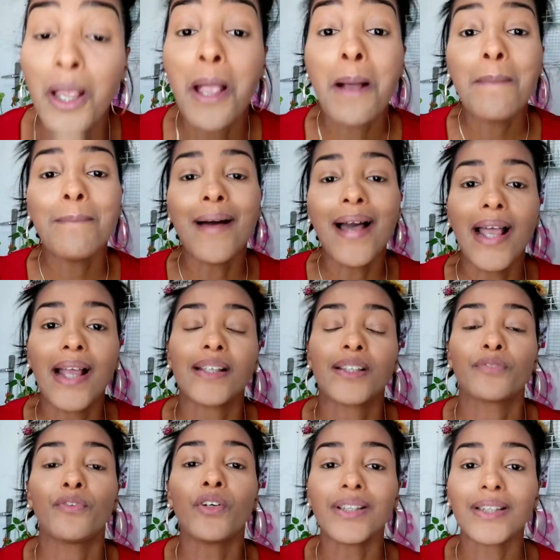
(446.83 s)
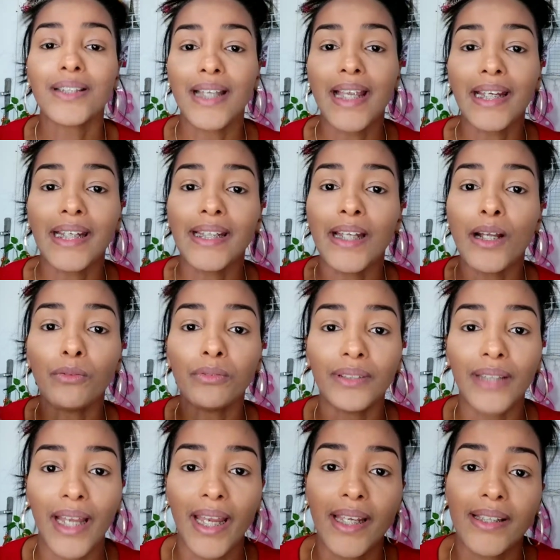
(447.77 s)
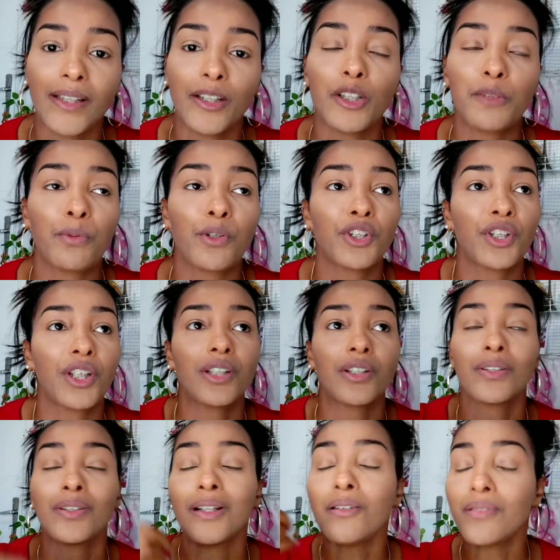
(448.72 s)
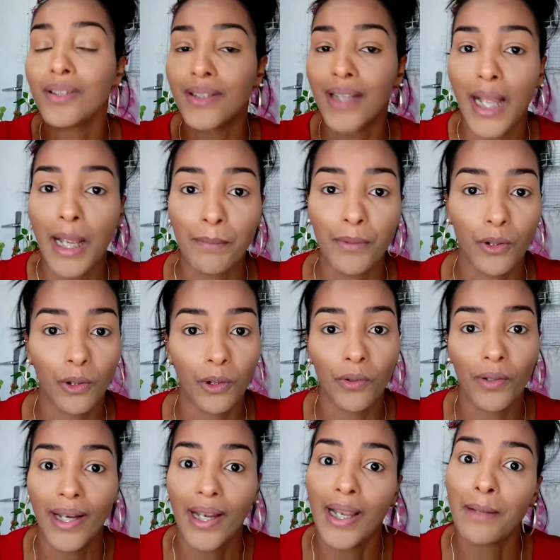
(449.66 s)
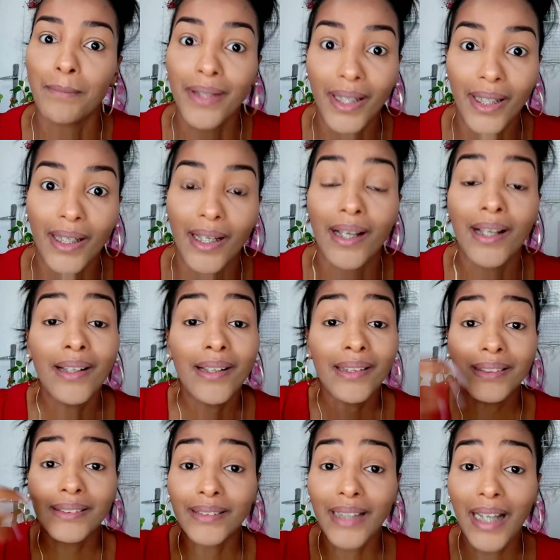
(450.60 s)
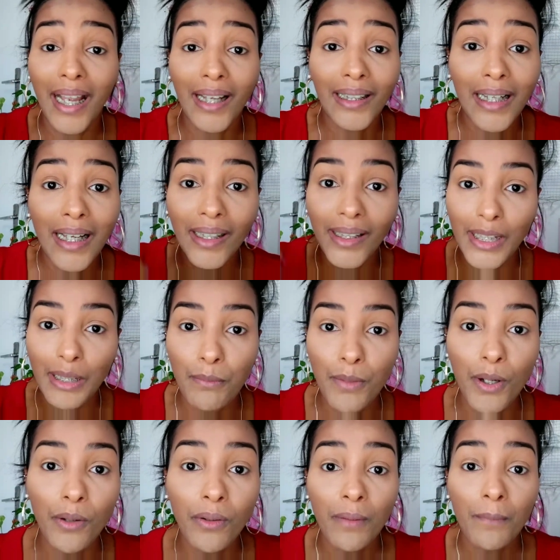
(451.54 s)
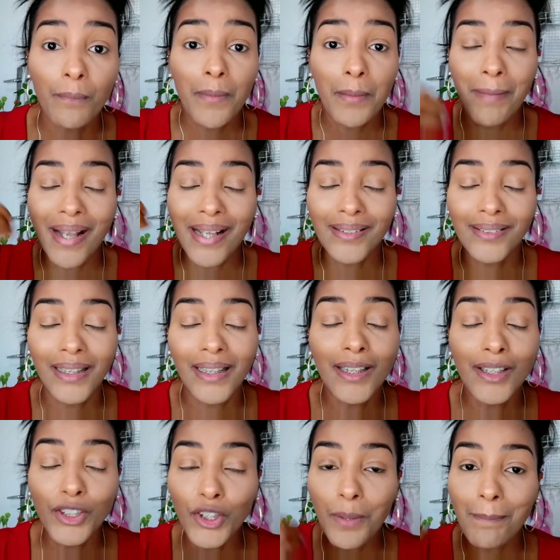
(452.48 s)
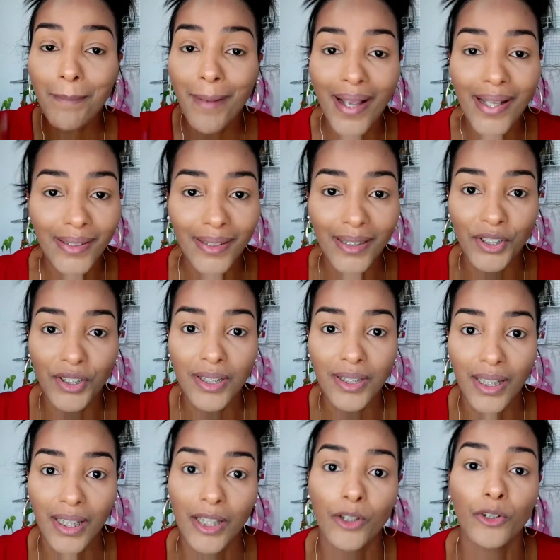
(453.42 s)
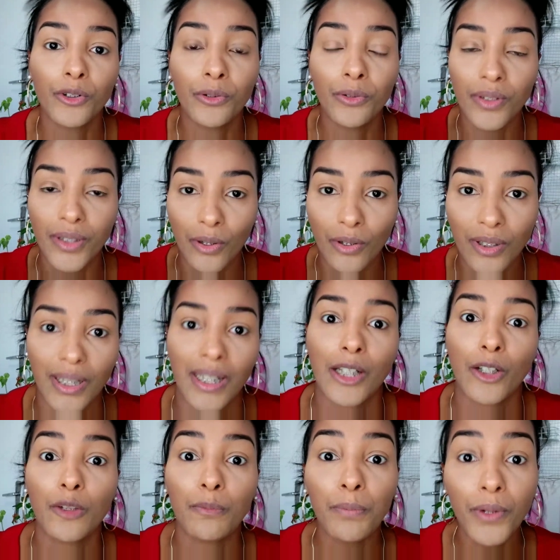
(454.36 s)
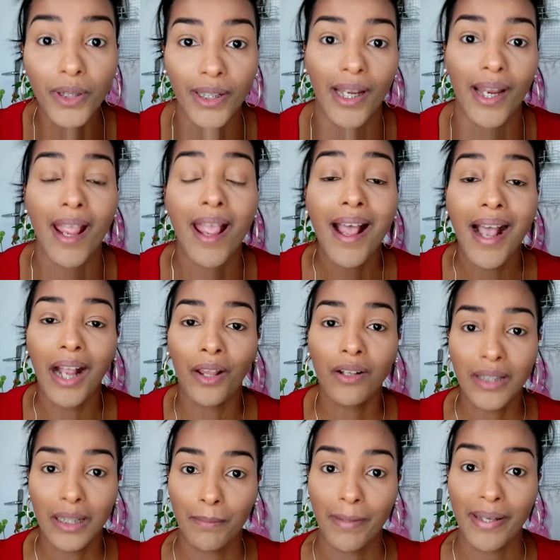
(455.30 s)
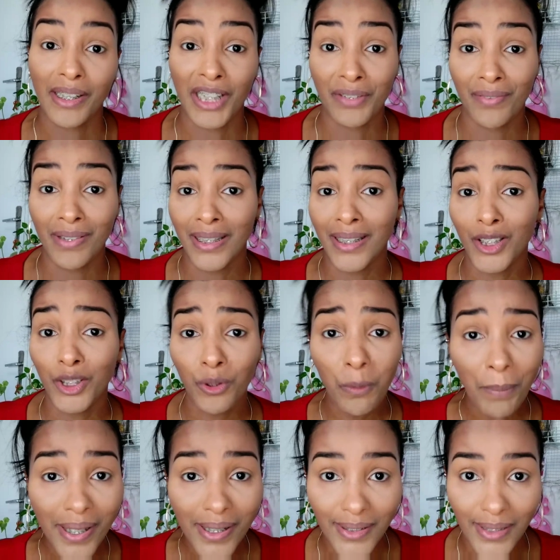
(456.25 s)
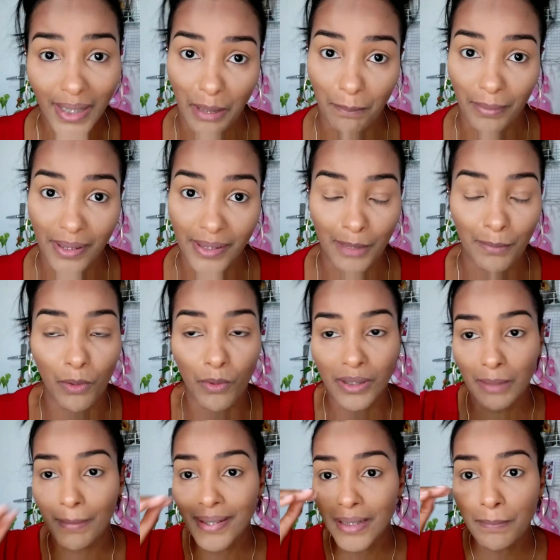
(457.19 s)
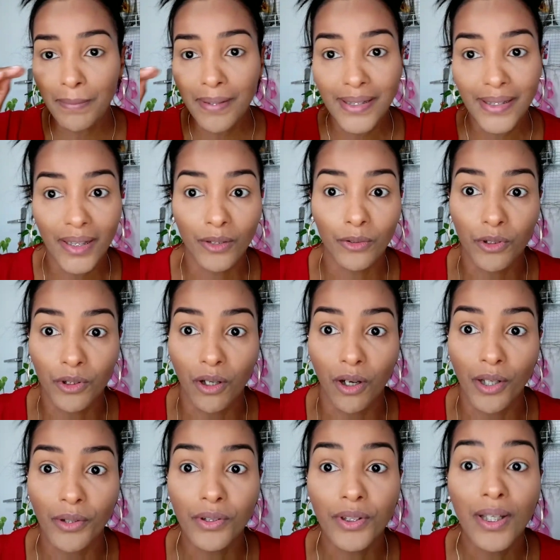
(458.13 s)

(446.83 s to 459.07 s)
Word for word: Mas você que não tem cílios postiços, não sabe colocar, amiga, taca rímel, bastante máscara de cílios nos seus cílios. Por quê? A nossa make já vai ser super simples, é né? uma coisa bem simplesinha nos olhos.